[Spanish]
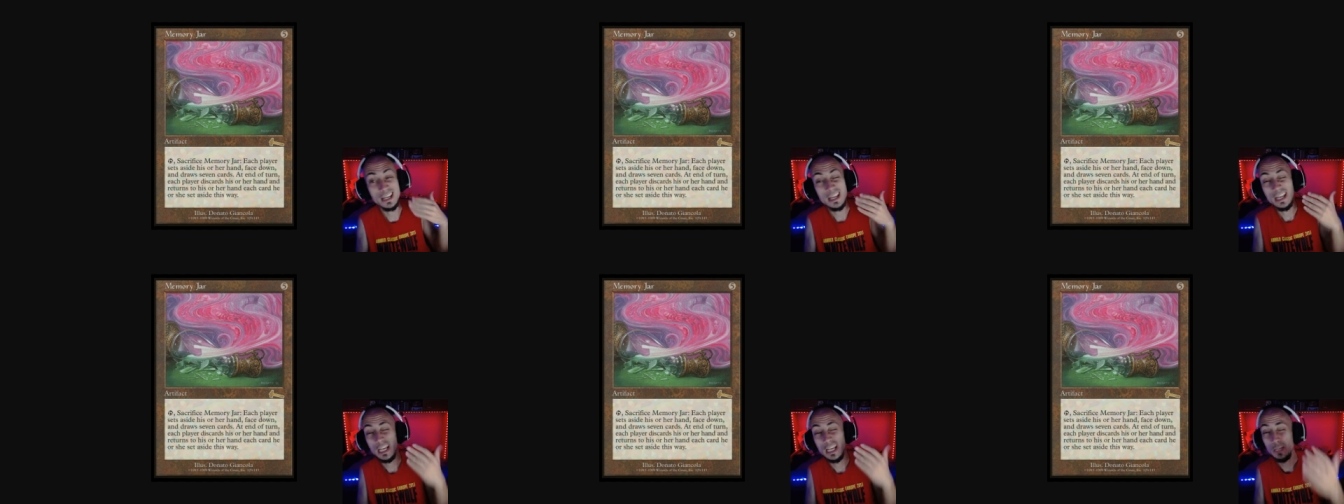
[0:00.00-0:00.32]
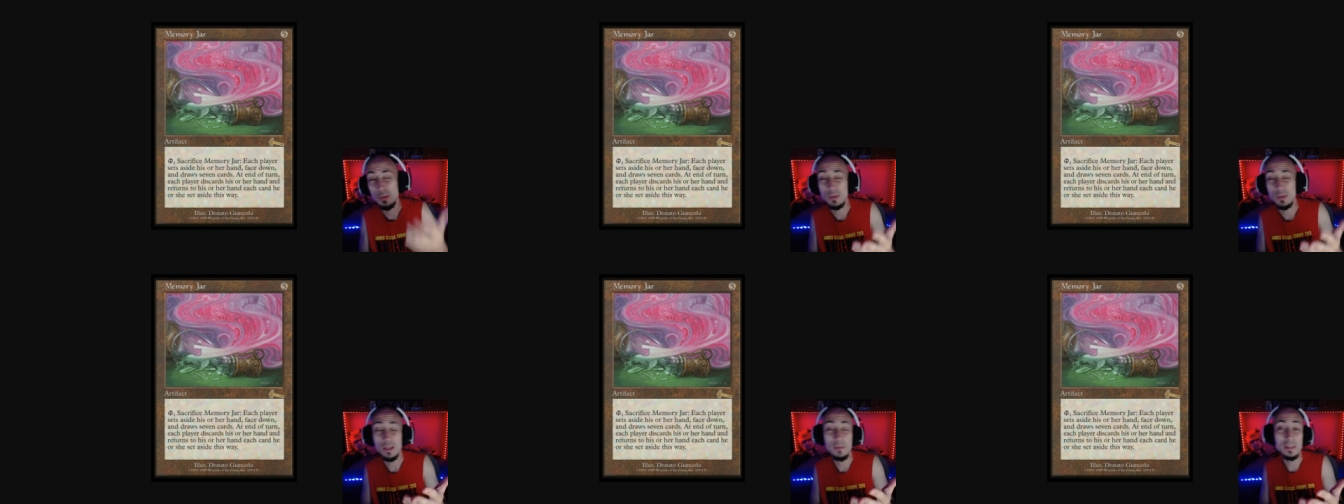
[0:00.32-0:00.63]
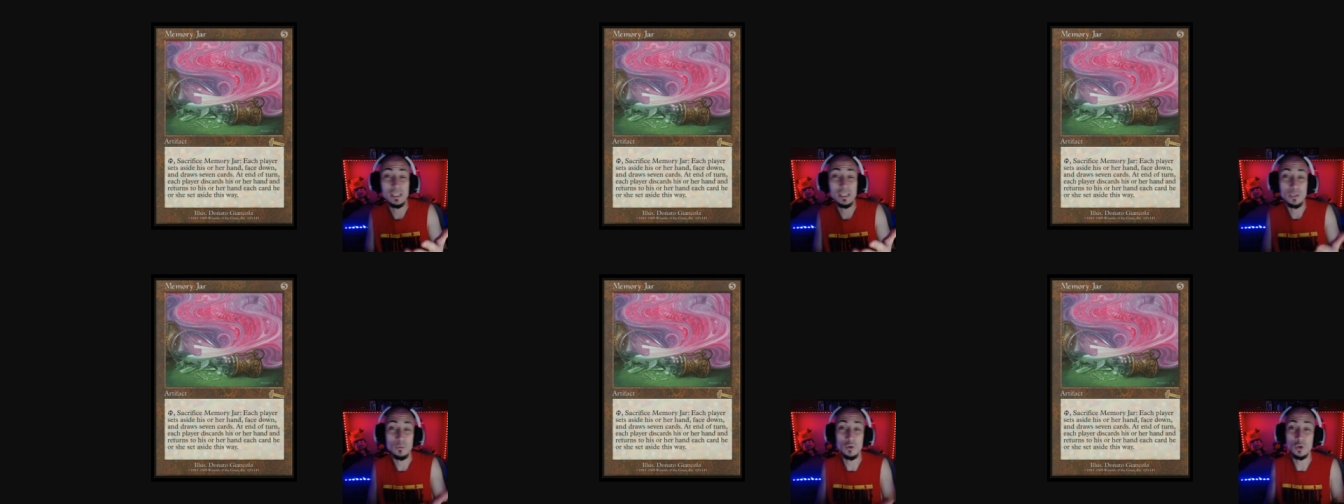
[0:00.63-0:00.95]

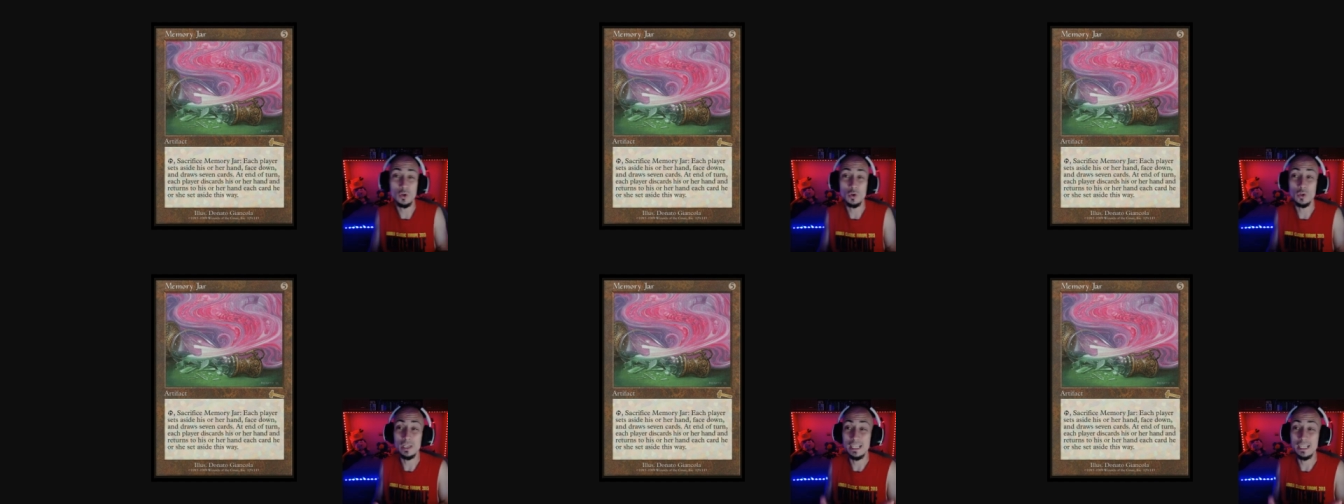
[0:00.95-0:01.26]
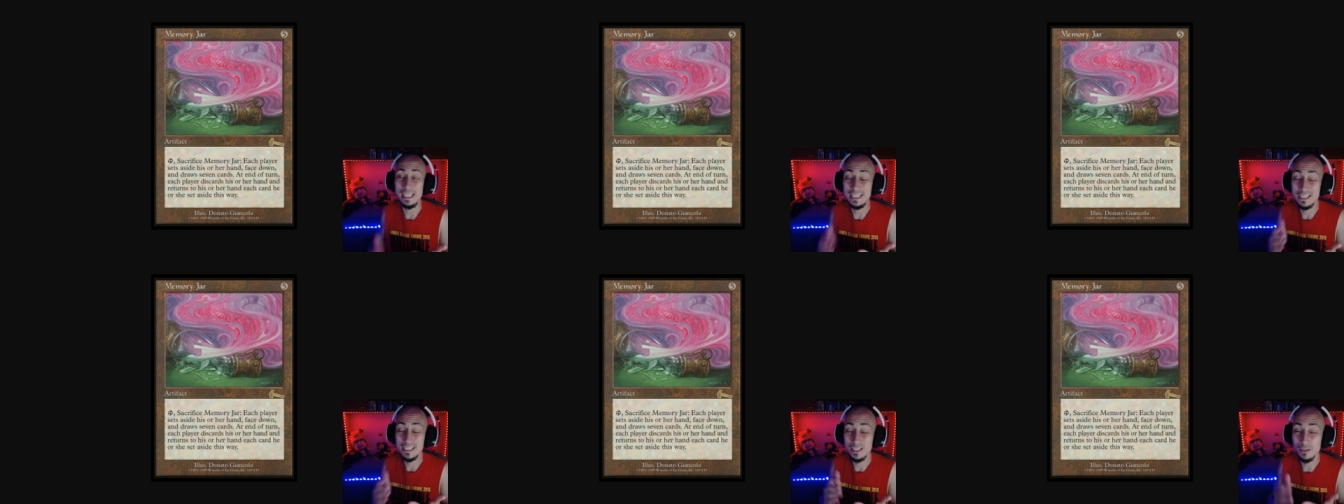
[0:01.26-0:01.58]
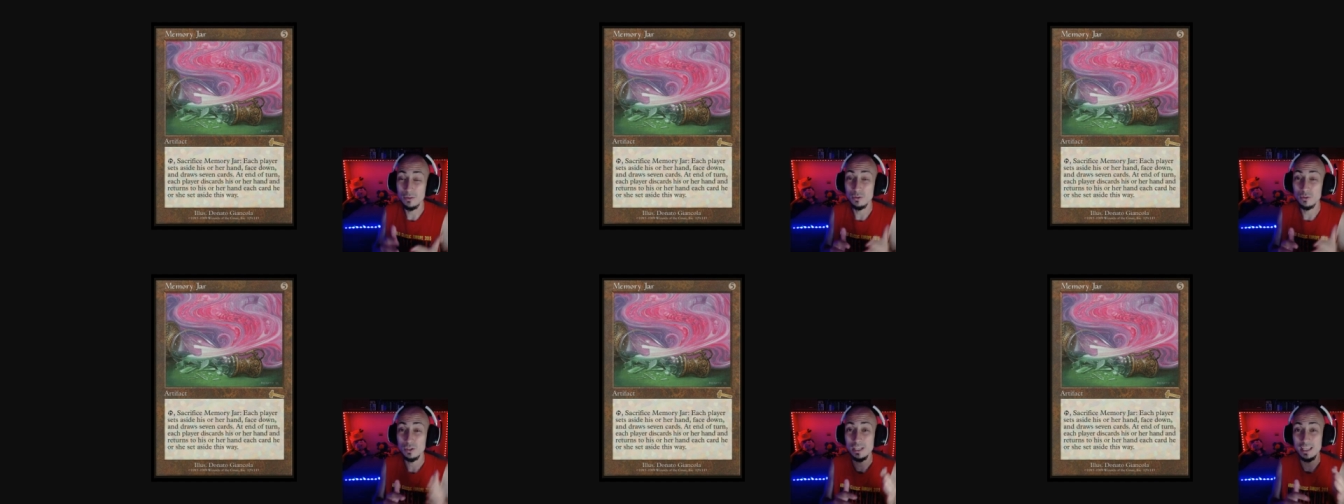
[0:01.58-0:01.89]
Especialmente bueno con
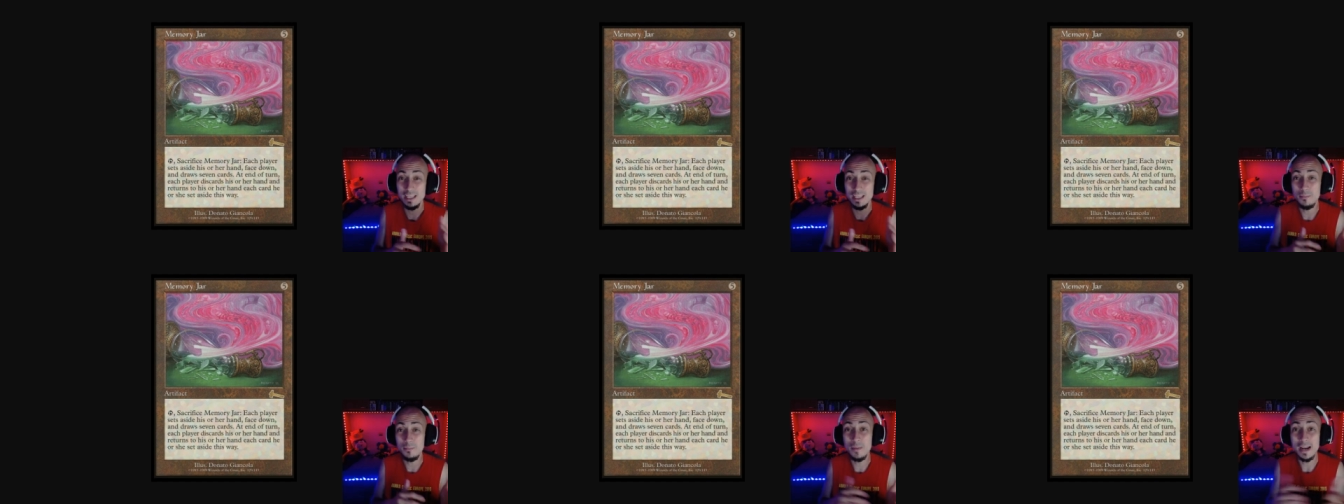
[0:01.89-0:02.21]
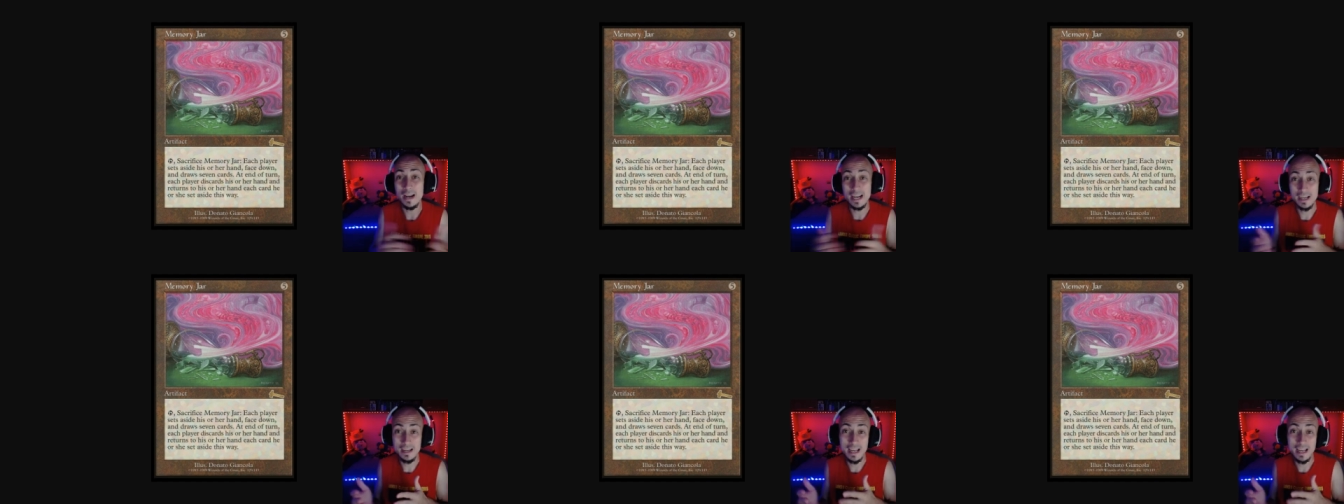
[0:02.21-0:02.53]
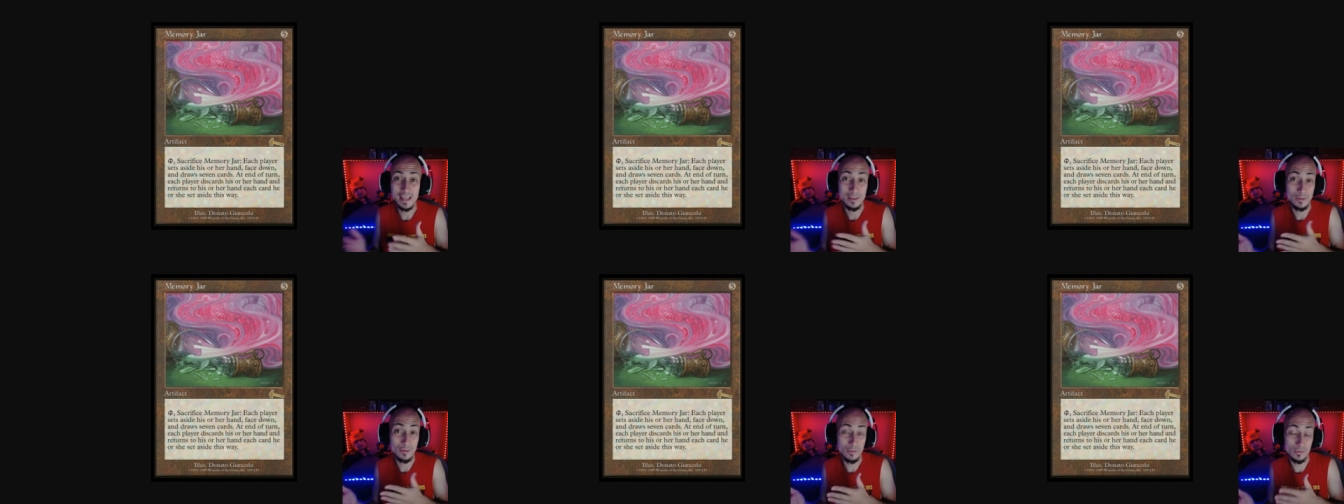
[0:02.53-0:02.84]
hechizos que den maná
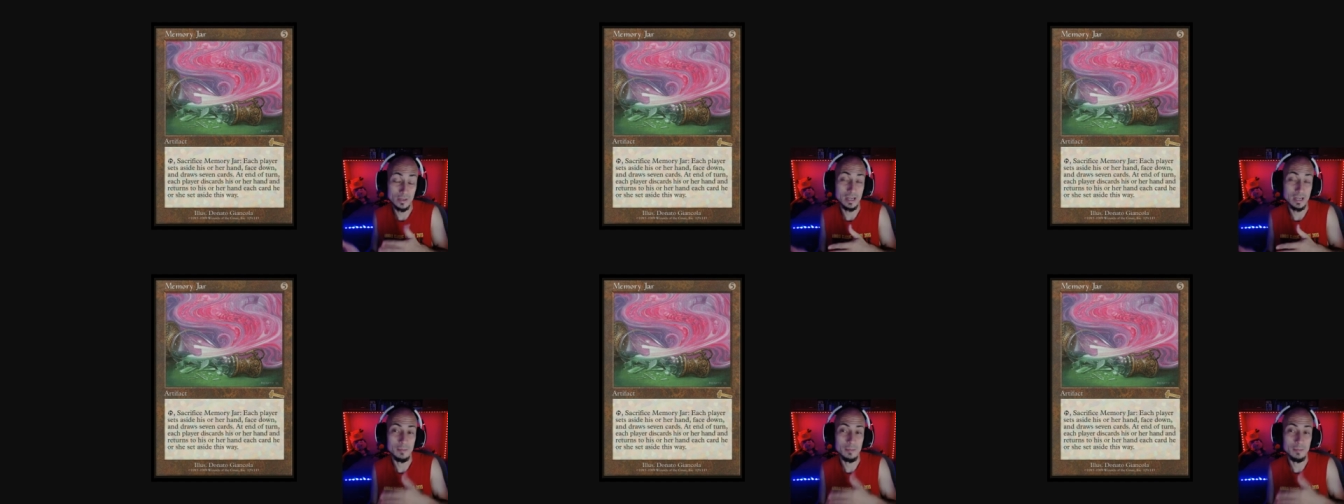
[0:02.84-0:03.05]
adicional.